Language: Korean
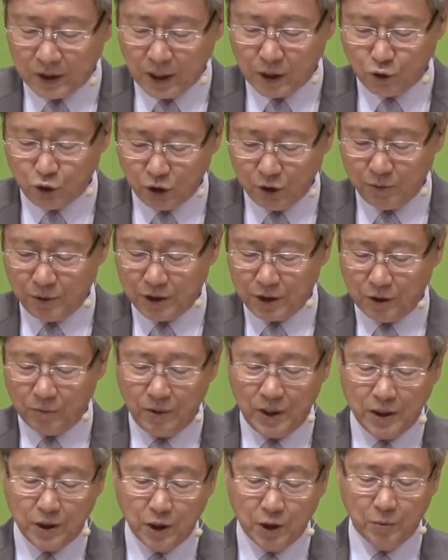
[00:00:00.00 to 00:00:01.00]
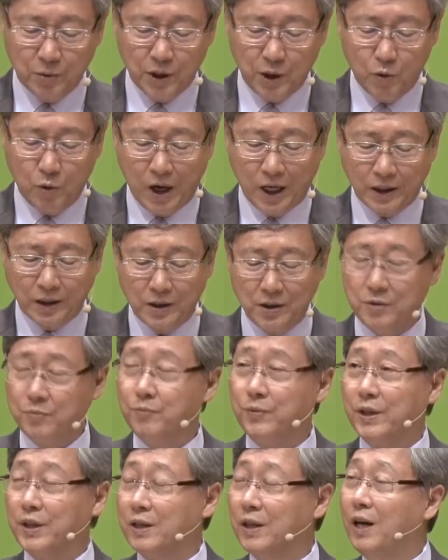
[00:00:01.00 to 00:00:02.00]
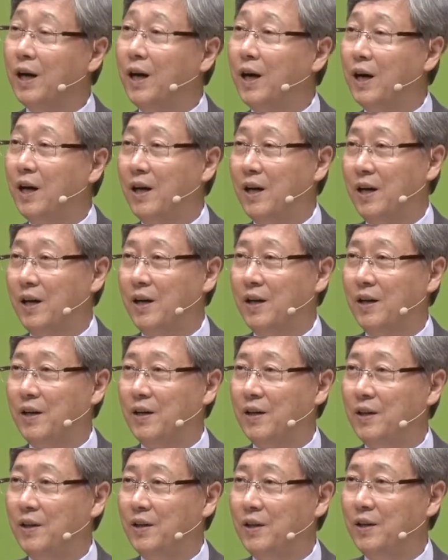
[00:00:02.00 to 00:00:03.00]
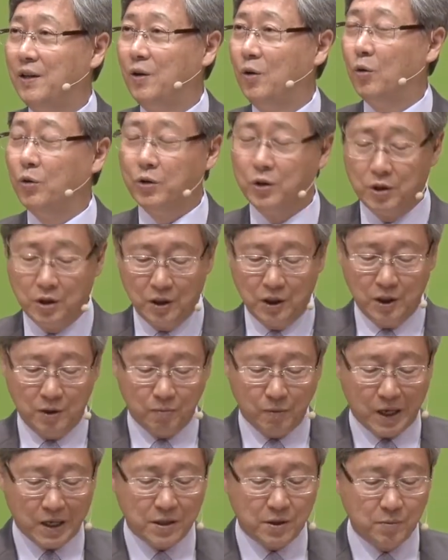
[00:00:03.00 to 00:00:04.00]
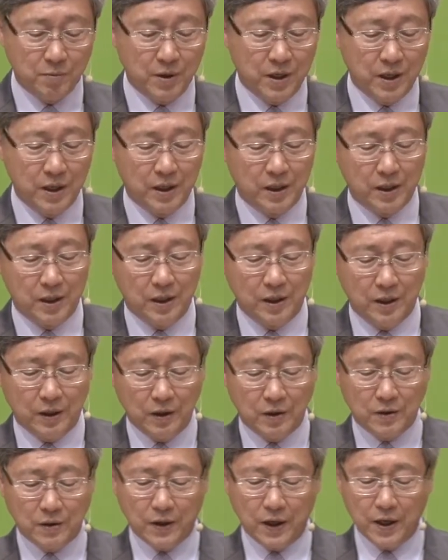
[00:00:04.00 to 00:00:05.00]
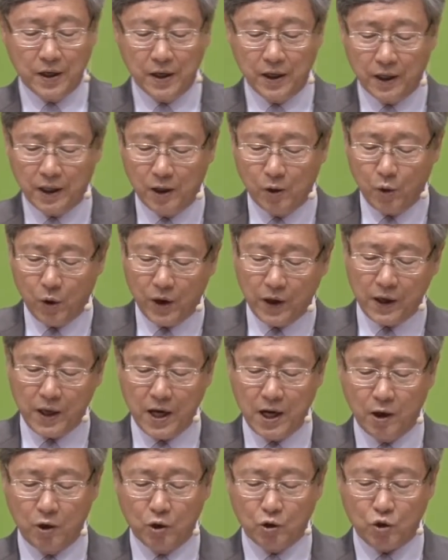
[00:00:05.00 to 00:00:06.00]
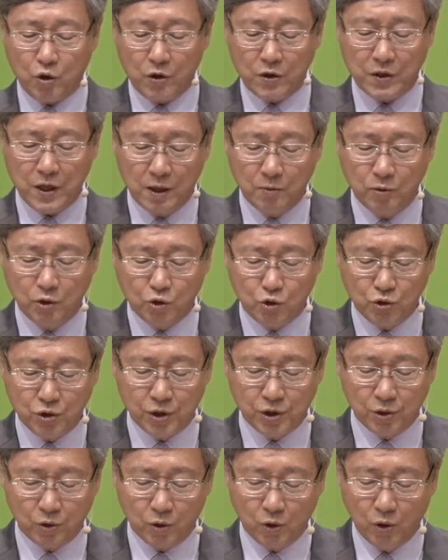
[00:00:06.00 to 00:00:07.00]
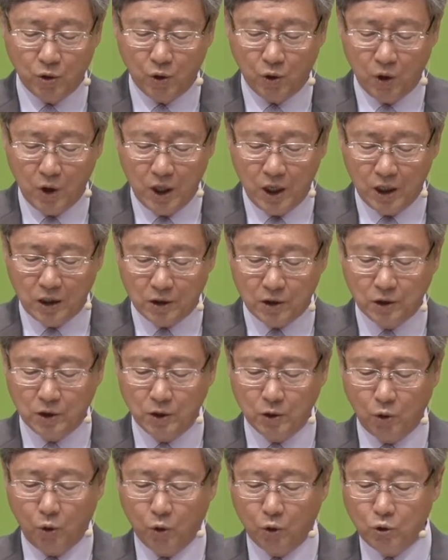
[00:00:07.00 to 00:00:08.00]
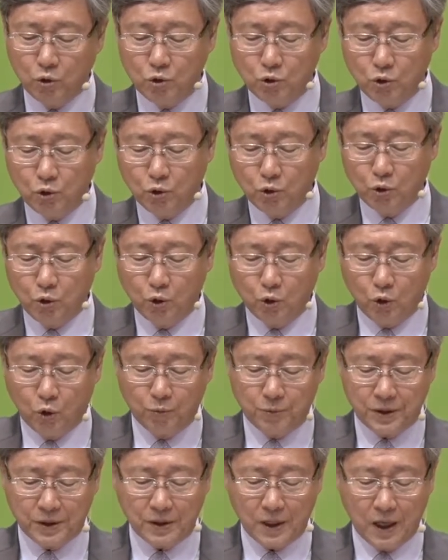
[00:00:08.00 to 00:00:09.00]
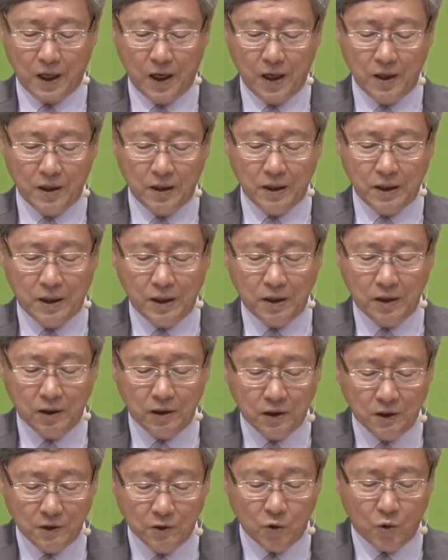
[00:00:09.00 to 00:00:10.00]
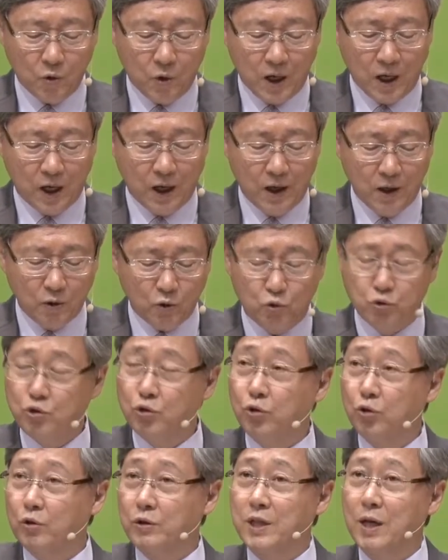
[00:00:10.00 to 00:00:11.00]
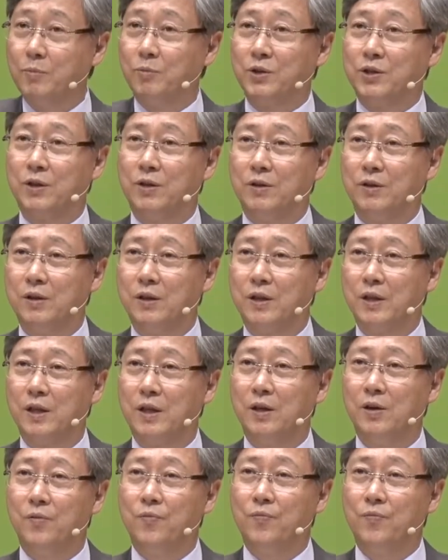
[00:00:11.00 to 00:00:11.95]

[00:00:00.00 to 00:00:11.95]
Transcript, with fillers: 예수님은 정말 여러분의 왕이십니까? 오늘 말씀에 이스라엘에게 회개함과 죄사함을 주시려고 그를 오른손으로 높이사 임금과 구주로 삼으셨는데